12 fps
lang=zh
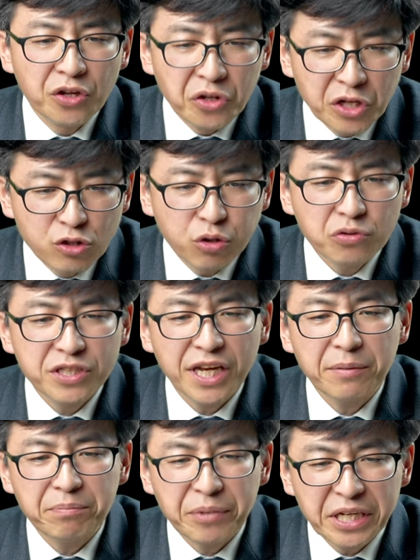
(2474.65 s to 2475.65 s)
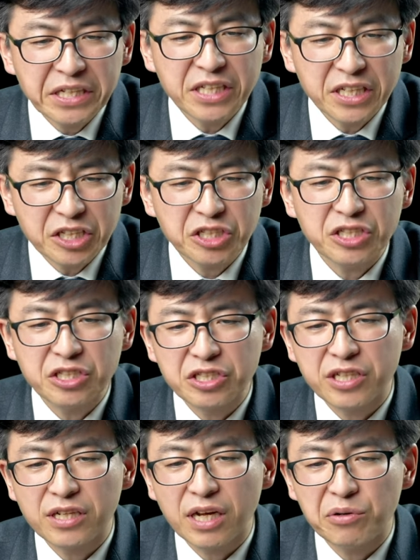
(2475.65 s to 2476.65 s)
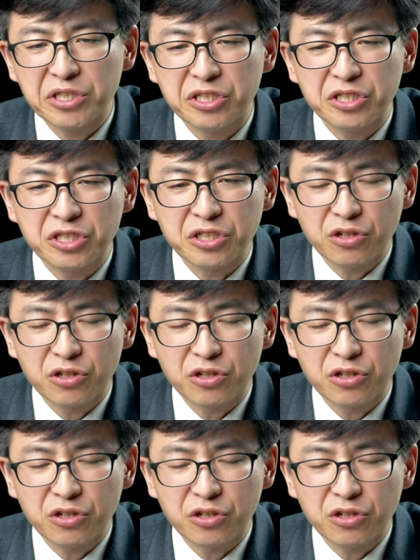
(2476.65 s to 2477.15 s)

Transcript: 你从前凭你的信实向大卫起誓